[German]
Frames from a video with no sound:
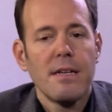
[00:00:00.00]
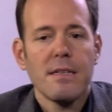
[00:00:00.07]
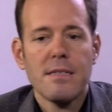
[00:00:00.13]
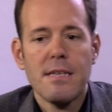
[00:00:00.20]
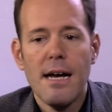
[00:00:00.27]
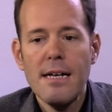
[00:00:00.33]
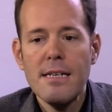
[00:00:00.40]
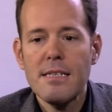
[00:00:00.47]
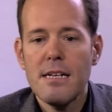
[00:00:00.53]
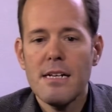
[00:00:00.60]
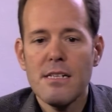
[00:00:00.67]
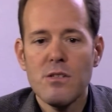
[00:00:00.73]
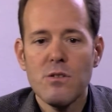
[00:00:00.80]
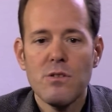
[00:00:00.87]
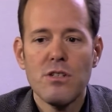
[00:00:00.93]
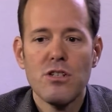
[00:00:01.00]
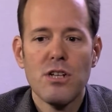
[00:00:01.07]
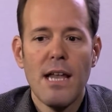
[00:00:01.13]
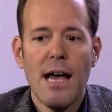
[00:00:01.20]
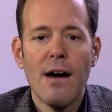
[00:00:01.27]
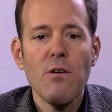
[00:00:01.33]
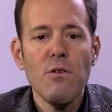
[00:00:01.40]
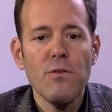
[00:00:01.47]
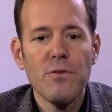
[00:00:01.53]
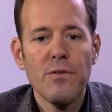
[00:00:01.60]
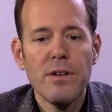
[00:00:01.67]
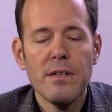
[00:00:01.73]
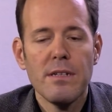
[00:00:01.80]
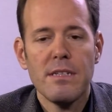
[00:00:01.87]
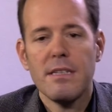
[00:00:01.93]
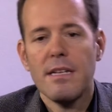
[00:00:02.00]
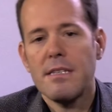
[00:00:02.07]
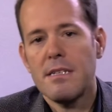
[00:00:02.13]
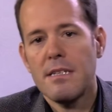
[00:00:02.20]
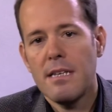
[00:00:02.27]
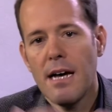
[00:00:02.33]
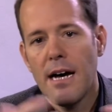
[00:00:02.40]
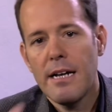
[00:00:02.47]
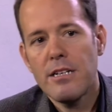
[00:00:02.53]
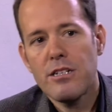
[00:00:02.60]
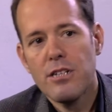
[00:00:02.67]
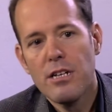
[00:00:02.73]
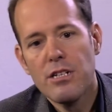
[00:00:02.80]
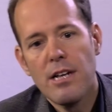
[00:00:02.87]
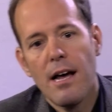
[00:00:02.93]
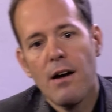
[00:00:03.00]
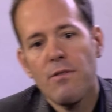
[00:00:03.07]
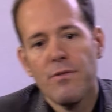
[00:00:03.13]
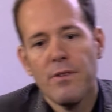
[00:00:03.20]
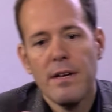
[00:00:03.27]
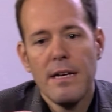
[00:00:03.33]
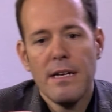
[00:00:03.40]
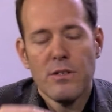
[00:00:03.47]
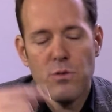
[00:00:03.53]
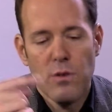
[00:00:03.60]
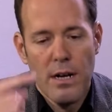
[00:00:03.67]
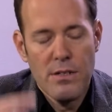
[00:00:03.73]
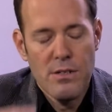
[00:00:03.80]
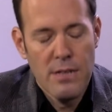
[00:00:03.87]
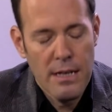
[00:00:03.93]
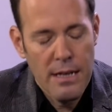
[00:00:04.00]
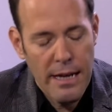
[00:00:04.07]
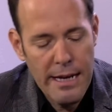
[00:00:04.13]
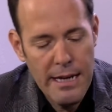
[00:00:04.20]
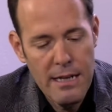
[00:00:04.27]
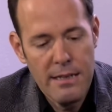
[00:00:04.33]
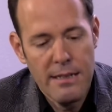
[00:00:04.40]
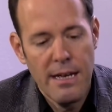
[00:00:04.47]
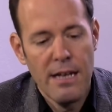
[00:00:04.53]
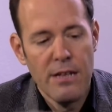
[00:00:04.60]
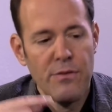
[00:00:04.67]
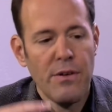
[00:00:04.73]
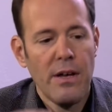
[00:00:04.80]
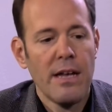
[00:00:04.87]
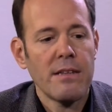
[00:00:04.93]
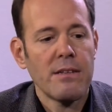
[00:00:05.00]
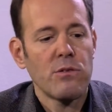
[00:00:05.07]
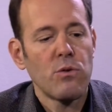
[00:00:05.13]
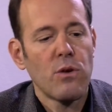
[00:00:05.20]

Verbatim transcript: Das heißt also, die Schlaufe, ich nenne sie die Einstein-Schlaufe, so kannst du deine Realität verändern.